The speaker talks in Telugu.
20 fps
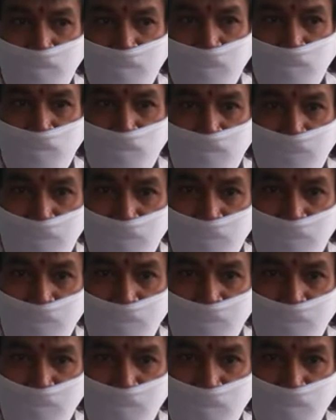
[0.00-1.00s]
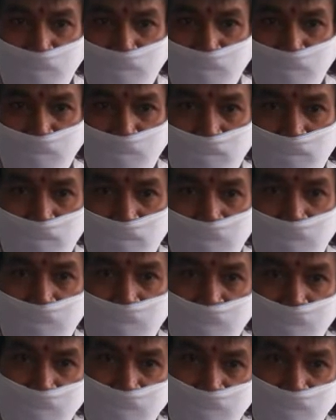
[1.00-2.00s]
మన ఉట్టి కార్యక్రమం మన
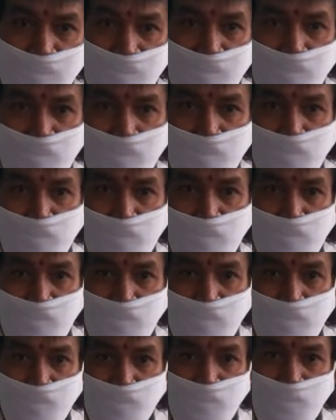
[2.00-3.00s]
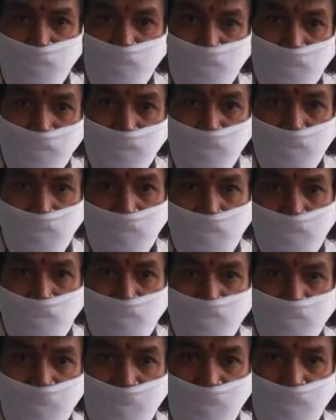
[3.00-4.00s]
నాయకులతో యూత్ అందరూ కూడా
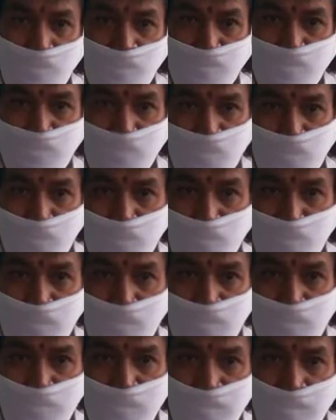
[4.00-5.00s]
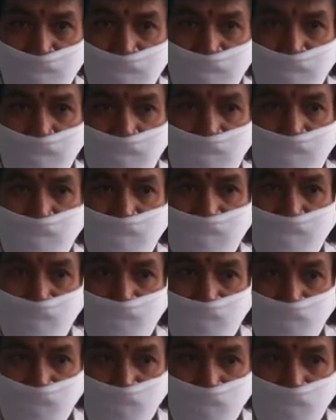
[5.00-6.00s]
ఉత్సాహంగా జరుపుకుంటాం కానీ
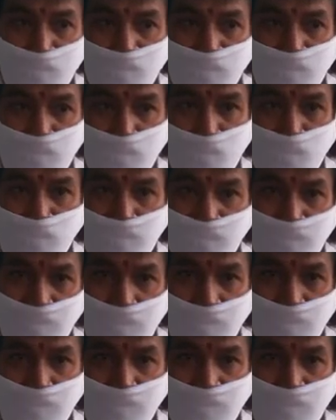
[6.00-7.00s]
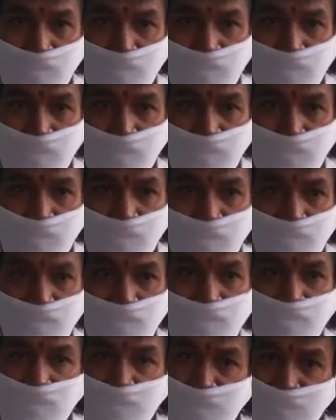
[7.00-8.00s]
ఈ సంవత్సరం కోవిడ్ కారణంగా
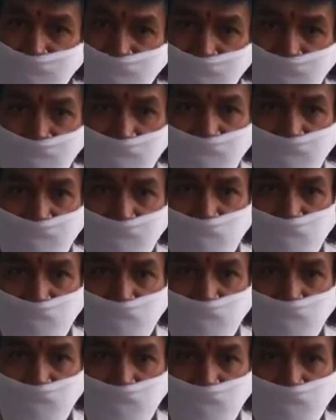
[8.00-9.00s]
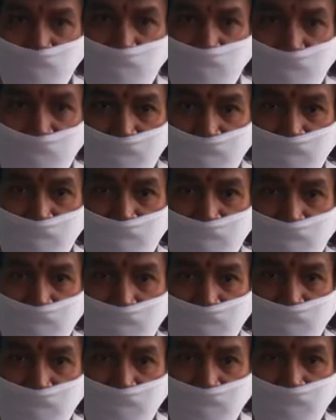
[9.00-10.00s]
అన్ని కార్యక్రమాలు కూడా పక్కన
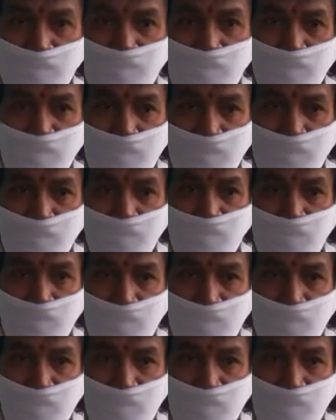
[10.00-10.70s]
పెట్టి ఎవరింటికాడ